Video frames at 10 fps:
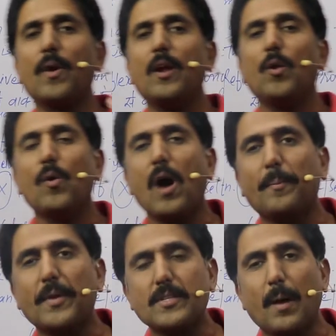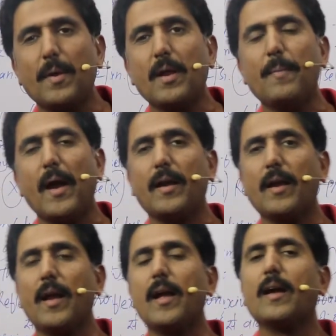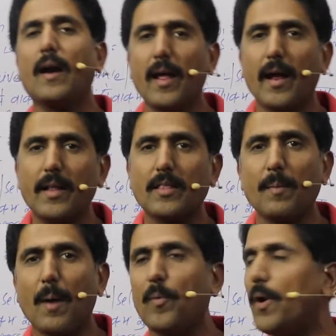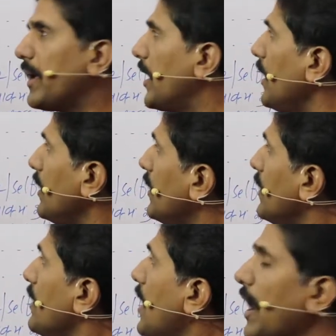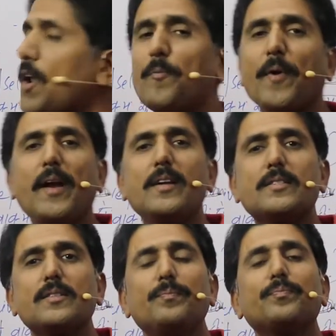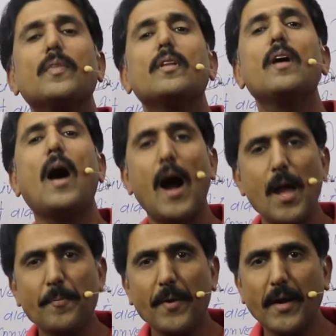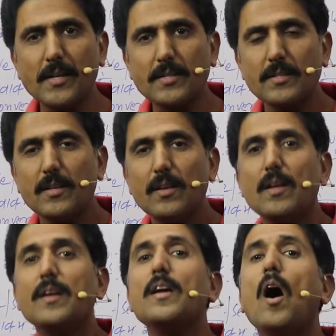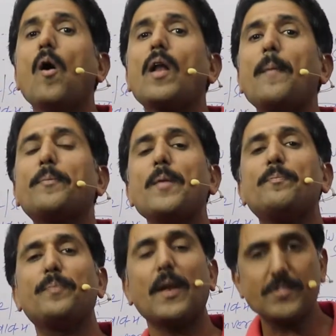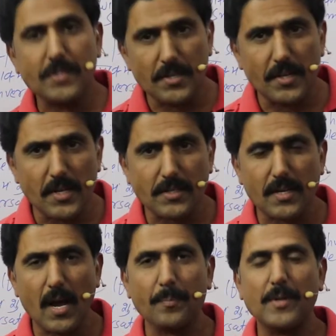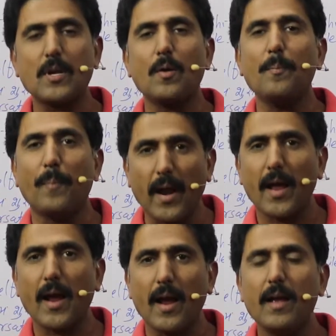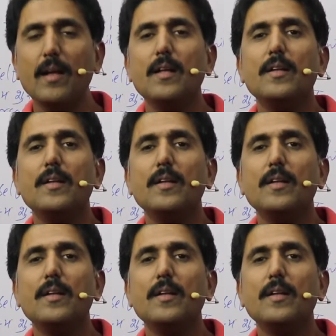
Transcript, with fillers: खड़े हो रहे हैं लोग आपके सामने बैठे हैं खड़े हैं तब आप बोलेंगे हेलो फ्रेंड्स हाय फ्रेंड्स और आपके प्रेस्टिजियस हैं आपके सामने बड़े हैं